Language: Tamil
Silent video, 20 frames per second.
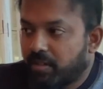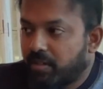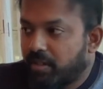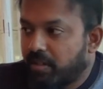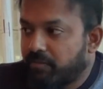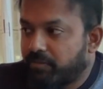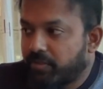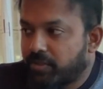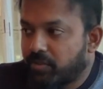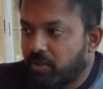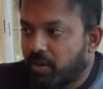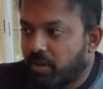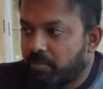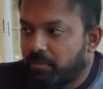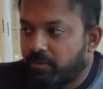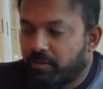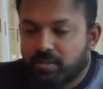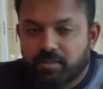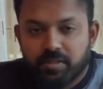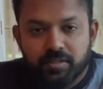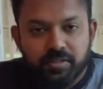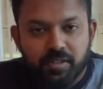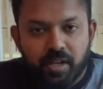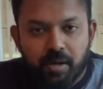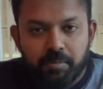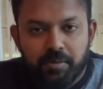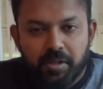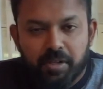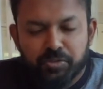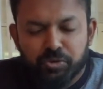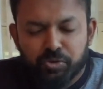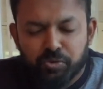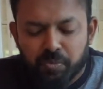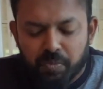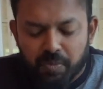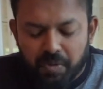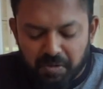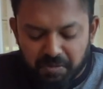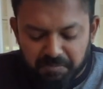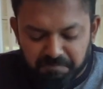டின் ஃபிஷ் குழம்பு வச்சு சாப்பிட்டா
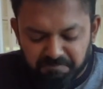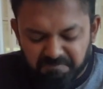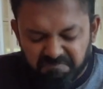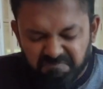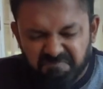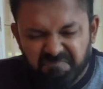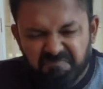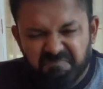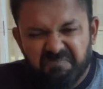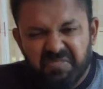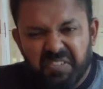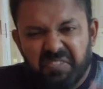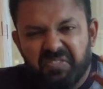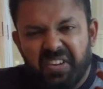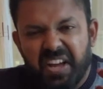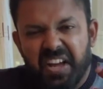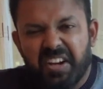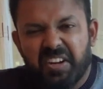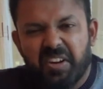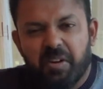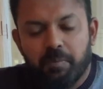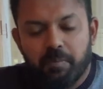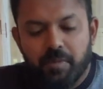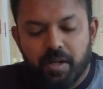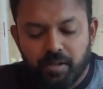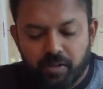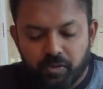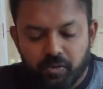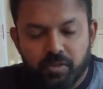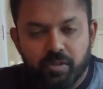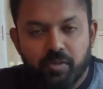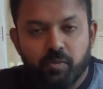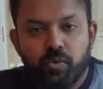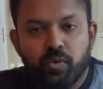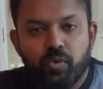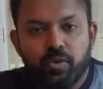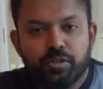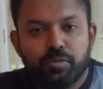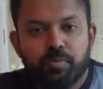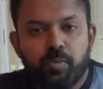சும்மா வேற மாதிரி இருக்கும்
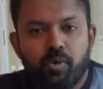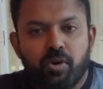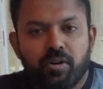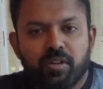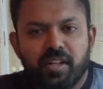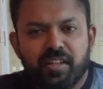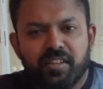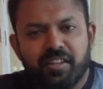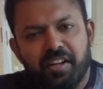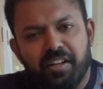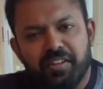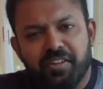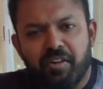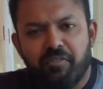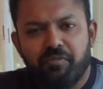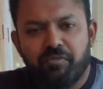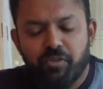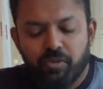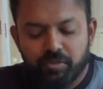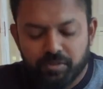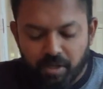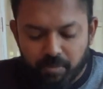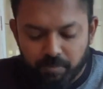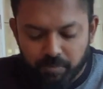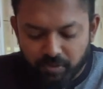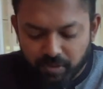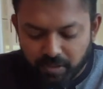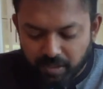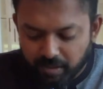நூடுல்ஸ் போகிறதே தெரியாது அவ்வளோ சாப்பிடுவேன்